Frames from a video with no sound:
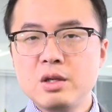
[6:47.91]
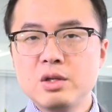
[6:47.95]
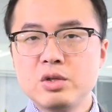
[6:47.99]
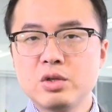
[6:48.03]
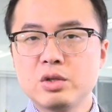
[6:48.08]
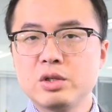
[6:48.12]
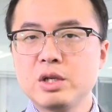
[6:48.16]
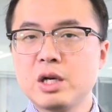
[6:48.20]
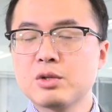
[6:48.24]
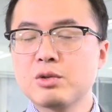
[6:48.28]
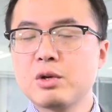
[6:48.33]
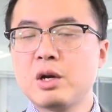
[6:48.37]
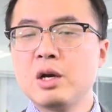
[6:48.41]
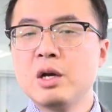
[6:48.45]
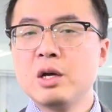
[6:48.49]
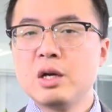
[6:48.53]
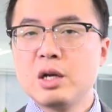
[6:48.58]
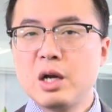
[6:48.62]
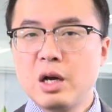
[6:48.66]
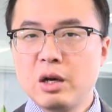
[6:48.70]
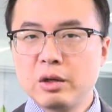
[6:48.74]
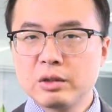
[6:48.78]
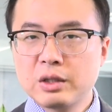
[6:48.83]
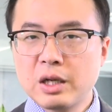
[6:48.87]
就叫做
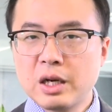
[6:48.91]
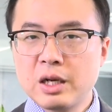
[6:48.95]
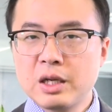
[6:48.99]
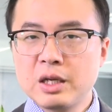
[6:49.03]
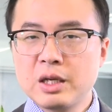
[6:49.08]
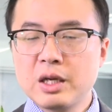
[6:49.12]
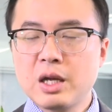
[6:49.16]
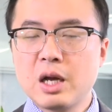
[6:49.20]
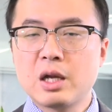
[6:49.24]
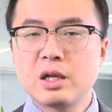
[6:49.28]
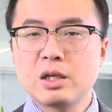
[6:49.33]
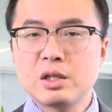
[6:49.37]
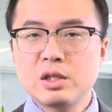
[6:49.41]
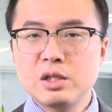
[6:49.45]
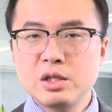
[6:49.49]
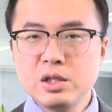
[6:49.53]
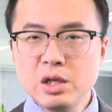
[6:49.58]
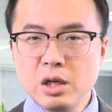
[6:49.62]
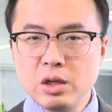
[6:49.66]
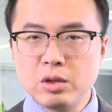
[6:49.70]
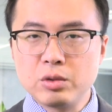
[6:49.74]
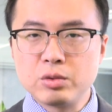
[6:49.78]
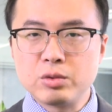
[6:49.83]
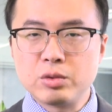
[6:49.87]
澳大利亚
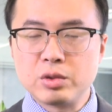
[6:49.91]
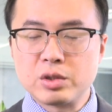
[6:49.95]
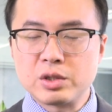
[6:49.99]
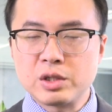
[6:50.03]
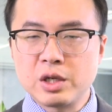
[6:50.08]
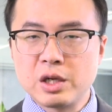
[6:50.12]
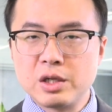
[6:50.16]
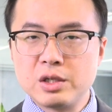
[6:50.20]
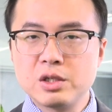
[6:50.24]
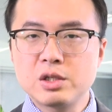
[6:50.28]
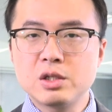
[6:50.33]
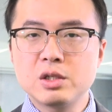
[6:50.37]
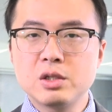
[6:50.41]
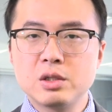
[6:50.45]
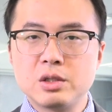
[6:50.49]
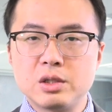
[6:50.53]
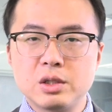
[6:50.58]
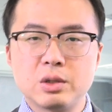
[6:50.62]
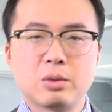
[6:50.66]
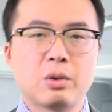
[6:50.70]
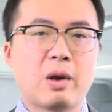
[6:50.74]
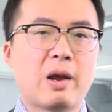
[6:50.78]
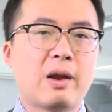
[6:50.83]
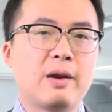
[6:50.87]
教育城市
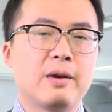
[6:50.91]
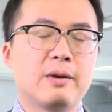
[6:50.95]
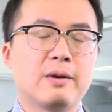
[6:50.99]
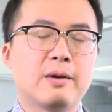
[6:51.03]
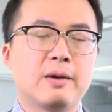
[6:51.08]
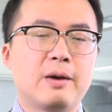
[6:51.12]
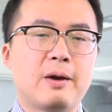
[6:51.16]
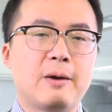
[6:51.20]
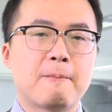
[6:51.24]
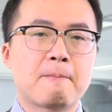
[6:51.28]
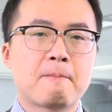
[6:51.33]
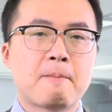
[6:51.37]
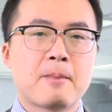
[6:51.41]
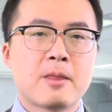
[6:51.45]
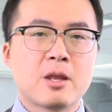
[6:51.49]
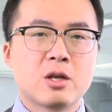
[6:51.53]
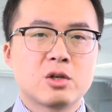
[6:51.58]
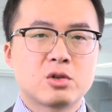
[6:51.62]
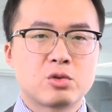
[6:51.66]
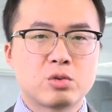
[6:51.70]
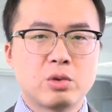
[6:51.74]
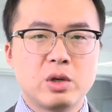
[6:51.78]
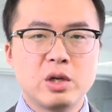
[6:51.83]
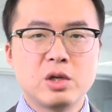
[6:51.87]
集团啊，
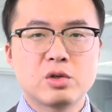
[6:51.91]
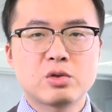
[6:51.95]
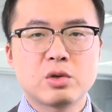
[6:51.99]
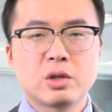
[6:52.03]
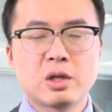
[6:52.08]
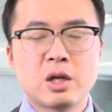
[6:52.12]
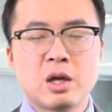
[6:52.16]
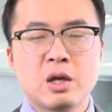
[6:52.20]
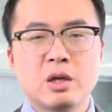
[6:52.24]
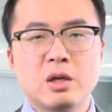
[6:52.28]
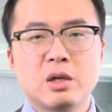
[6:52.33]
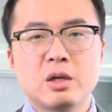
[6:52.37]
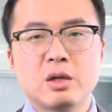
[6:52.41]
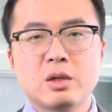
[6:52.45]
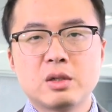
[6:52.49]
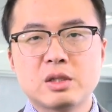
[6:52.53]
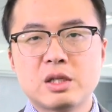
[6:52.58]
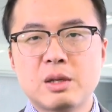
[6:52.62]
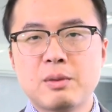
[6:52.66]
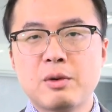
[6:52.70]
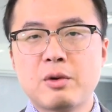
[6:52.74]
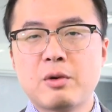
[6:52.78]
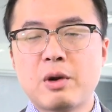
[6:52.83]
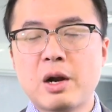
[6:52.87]
所以说呢，
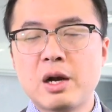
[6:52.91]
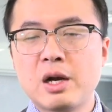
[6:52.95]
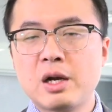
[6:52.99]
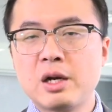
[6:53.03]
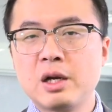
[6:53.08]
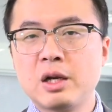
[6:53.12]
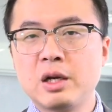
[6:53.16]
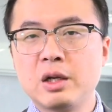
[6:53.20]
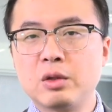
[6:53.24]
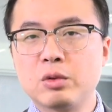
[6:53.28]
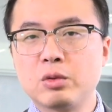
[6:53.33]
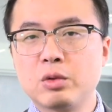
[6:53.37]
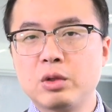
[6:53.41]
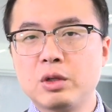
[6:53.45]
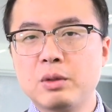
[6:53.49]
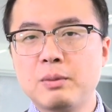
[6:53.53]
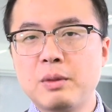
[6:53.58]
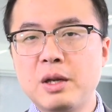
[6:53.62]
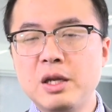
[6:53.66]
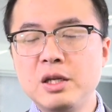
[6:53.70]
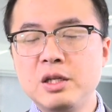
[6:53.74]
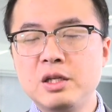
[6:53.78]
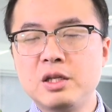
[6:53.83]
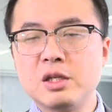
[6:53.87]
咱们华人很多的
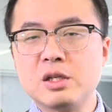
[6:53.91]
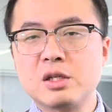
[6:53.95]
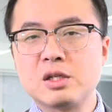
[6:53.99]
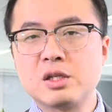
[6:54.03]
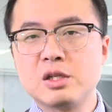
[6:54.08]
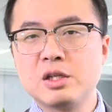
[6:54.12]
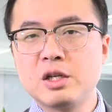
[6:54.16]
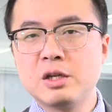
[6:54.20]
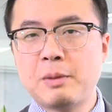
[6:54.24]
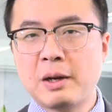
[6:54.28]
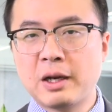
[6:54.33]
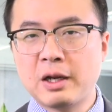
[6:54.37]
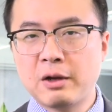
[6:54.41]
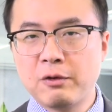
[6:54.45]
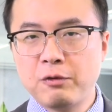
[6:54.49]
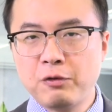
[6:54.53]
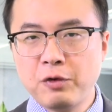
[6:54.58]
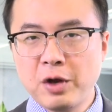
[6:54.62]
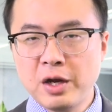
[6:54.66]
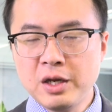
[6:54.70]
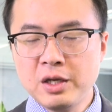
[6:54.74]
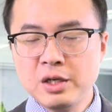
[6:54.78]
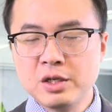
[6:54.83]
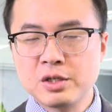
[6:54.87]
媒体直接把它
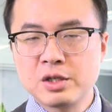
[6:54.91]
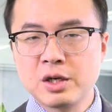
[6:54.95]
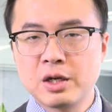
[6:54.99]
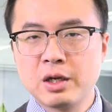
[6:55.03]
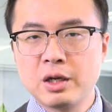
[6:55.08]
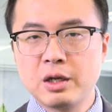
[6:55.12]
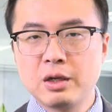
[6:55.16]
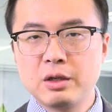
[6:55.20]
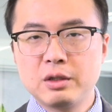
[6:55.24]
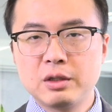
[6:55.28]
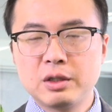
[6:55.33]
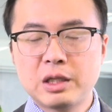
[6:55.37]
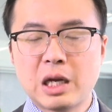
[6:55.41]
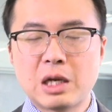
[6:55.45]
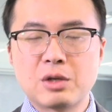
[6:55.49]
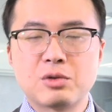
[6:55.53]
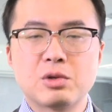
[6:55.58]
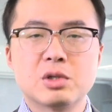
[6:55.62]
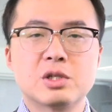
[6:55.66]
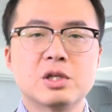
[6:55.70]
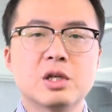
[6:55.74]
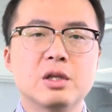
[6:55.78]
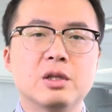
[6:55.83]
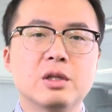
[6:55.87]
翻译成了大
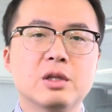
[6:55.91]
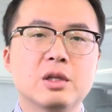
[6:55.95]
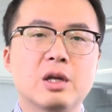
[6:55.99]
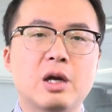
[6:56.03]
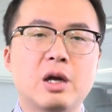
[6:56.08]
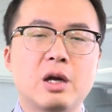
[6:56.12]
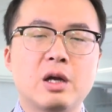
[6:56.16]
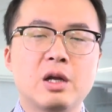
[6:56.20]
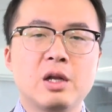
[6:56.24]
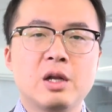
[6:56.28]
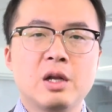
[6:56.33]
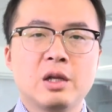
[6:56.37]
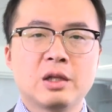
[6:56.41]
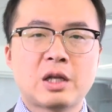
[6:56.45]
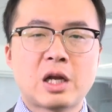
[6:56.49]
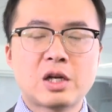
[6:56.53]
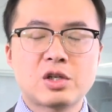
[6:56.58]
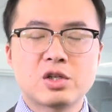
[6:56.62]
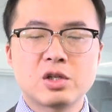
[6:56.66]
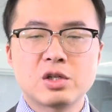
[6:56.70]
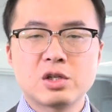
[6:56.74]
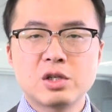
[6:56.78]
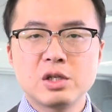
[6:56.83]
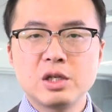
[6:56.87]
学城啊，它
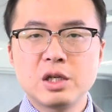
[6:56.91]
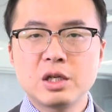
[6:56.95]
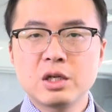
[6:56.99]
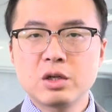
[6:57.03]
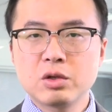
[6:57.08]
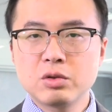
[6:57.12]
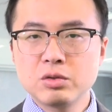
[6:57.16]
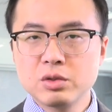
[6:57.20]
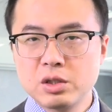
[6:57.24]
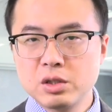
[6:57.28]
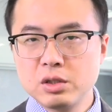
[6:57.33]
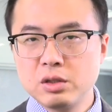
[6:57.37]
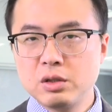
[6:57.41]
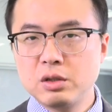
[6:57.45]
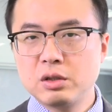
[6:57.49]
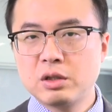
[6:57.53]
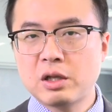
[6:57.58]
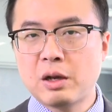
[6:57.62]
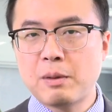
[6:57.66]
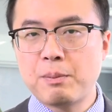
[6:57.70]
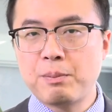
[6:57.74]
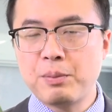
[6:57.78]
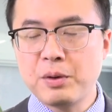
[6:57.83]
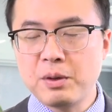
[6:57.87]
只是一个公司，
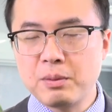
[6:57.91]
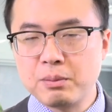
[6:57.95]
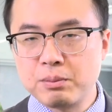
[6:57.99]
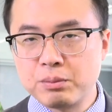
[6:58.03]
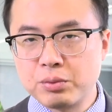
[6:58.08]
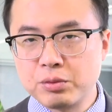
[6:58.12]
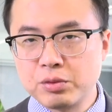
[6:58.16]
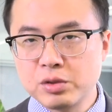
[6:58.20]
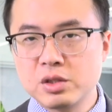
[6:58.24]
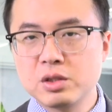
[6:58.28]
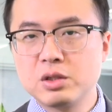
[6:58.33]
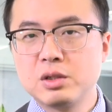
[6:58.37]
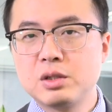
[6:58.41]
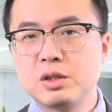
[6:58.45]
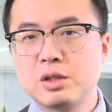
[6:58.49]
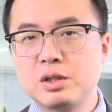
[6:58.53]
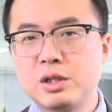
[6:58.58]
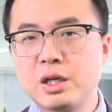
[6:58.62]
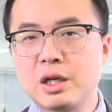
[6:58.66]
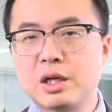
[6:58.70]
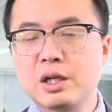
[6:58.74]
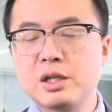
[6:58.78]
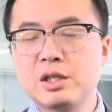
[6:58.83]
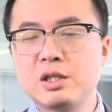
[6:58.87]
它并不是
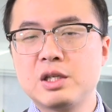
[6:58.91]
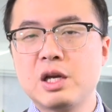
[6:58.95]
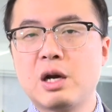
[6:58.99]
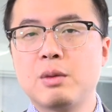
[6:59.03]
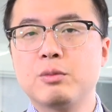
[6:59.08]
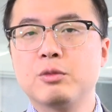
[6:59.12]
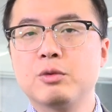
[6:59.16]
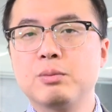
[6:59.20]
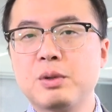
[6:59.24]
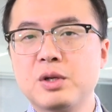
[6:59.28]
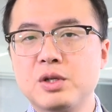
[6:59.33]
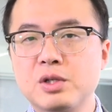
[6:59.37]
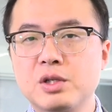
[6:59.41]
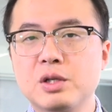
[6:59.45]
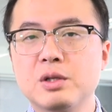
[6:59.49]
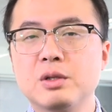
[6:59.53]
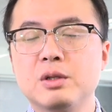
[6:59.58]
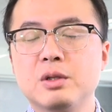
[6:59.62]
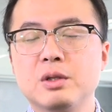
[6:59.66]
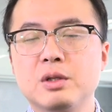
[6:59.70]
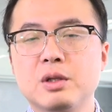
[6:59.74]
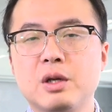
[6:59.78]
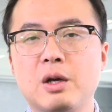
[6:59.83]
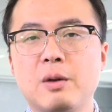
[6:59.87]
这个项目本身
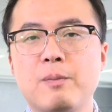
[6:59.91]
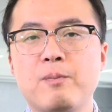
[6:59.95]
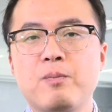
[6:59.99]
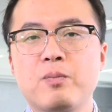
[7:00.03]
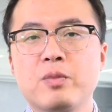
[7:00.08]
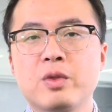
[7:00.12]
啊。